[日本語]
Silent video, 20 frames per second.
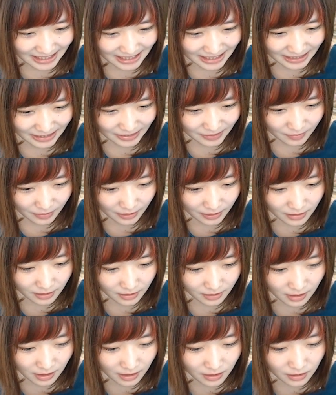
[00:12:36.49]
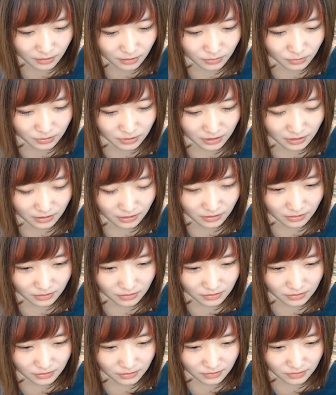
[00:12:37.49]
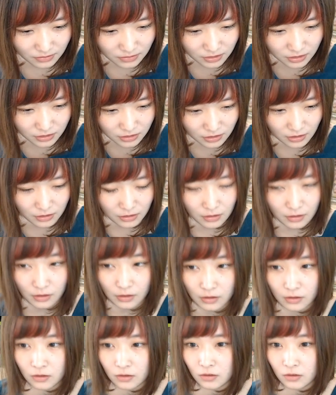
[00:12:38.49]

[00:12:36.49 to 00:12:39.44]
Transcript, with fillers: いあれカードにしてない